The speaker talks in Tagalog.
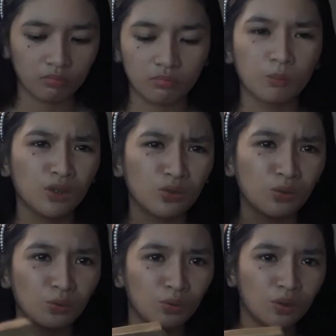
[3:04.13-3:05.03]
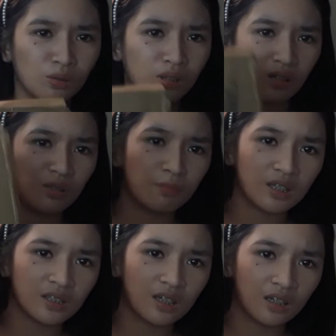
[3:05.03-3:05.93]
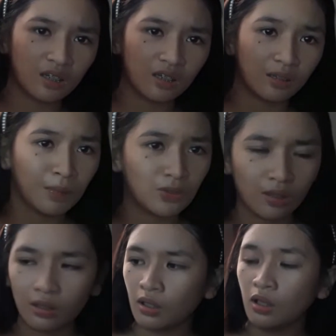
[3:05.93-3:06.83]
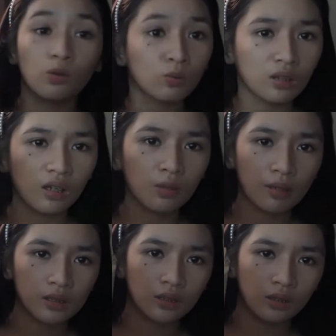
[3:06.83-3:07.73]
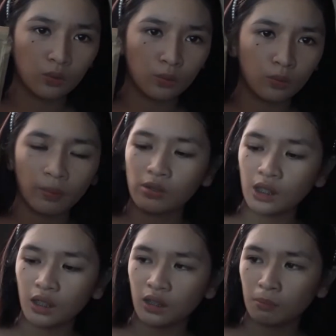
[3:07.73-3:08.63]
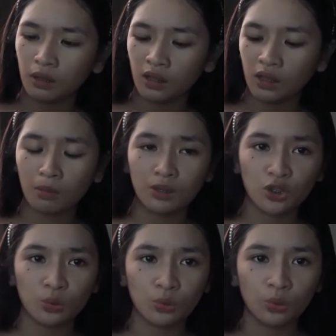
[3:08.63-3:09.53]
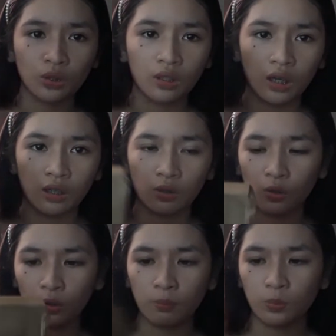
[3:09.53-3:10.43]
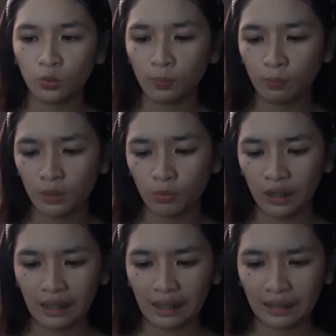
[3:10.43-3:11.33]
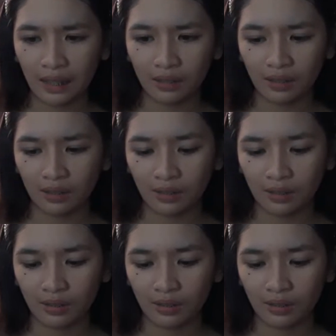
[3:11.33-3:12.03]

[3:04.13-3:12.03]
medyo lukot yung ano niya, yung box niya. Medyo lang. Lukot talaga yung box niya dito. Pero sana hindi naman na-damage yung loob, yung mismong ring light natin.